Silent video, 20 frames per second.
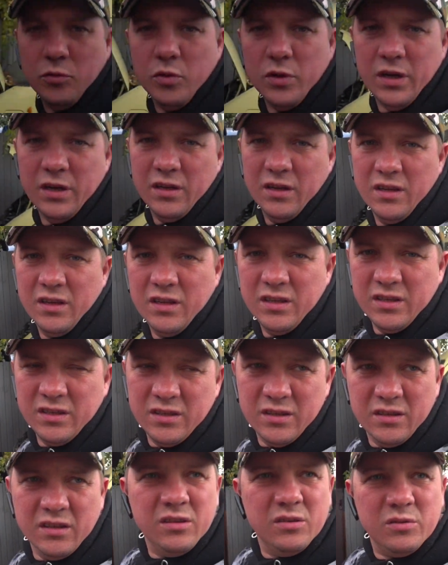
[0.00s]
гурт.
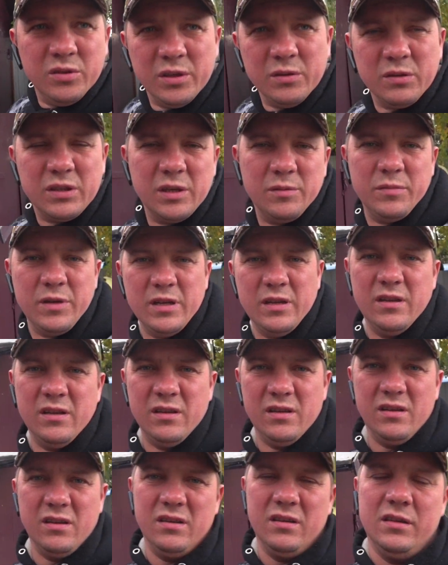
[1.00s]
У него там
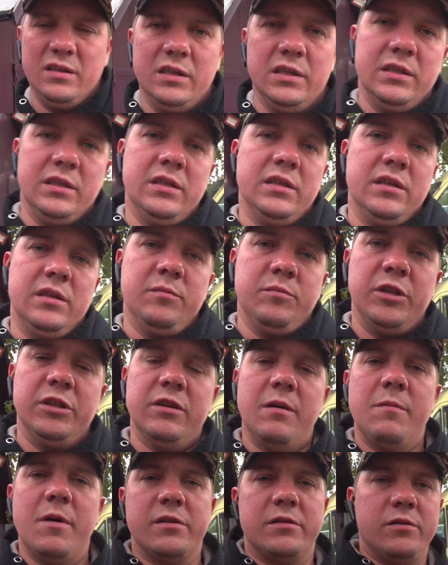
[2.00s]
два
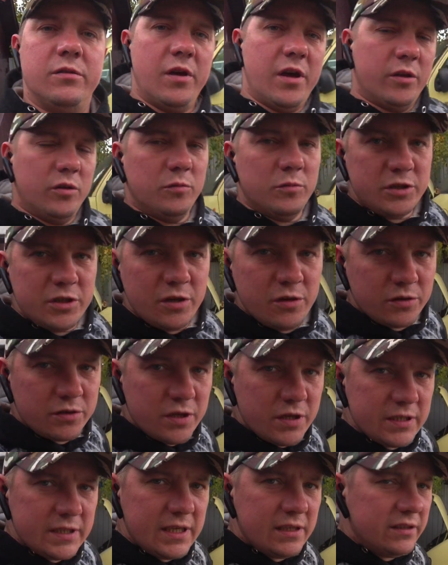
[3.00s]
подломался. Но ну, я думаю, Серег
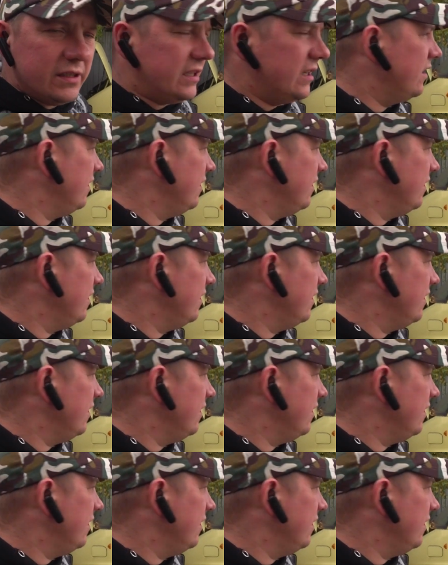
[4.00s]
сегодня сделает.